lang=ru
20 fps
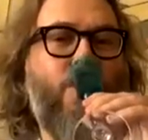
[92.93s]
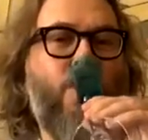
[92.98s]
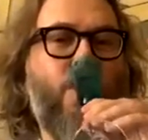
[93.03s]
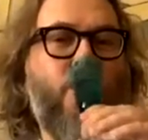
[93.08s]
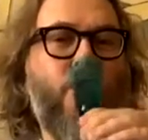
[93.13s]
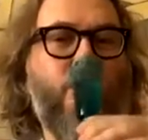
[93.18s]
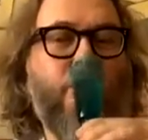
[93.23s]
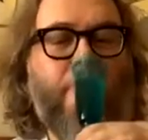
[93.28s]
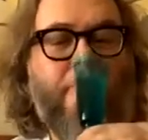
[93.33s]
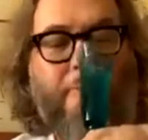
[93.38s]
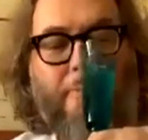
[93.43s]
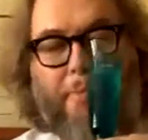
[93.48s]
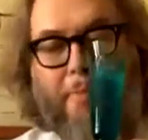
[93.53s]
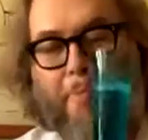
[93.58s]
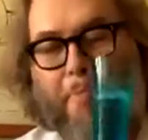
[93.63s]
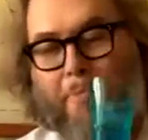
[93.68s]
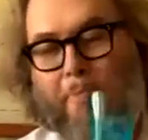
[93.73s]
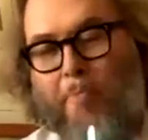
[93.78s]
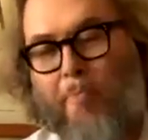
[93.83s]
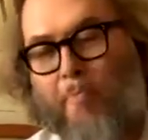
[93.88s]
э, с
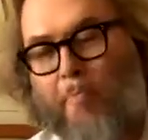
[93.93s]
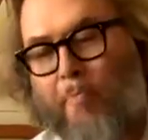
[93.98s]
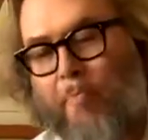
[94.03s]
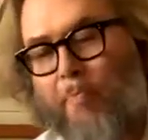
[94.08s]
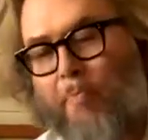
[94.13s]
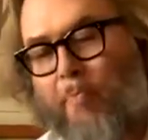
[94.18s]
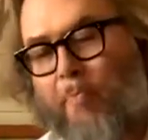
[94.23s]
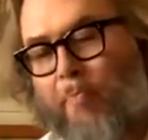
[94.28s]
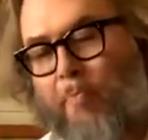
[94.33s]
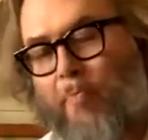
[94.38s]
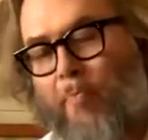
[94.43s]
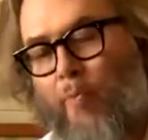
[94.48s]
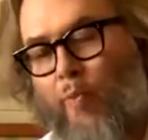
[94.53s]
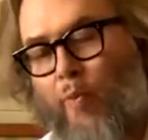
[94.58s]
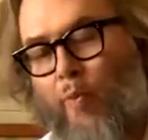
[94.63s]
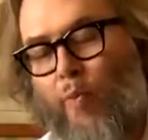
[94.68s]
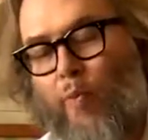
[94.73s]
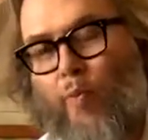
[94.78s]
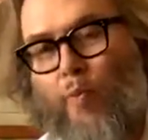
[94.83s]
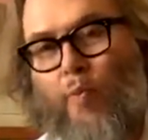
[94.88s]
помощью
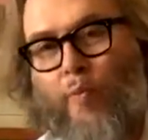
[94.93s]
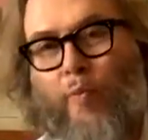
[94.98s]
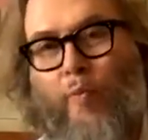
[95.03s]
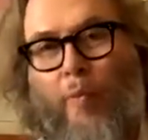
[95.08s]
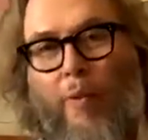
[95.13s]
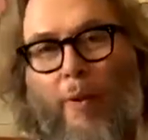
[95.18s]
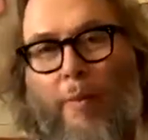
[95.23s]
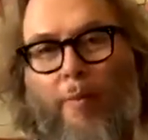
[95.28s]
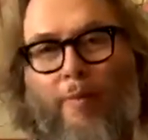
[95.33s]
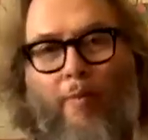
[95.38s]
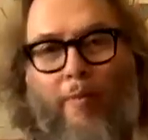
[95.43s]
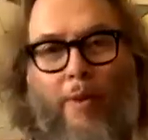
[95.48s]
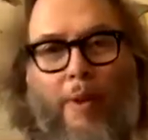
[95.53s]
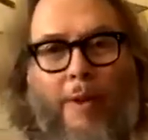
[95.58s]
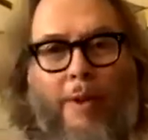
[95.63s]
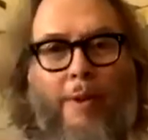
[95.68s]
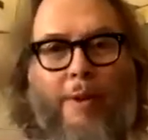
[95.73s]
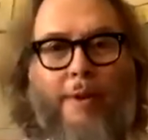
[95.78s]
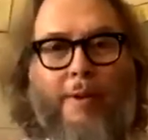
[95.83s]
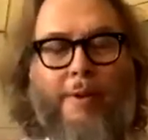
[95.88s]
с жаждой, с
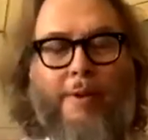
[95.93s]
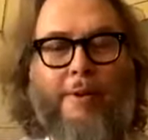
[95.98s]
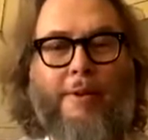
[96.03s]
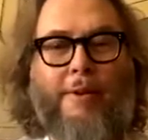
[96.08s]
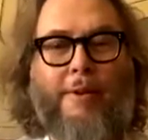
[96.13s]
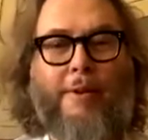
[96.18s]
помощью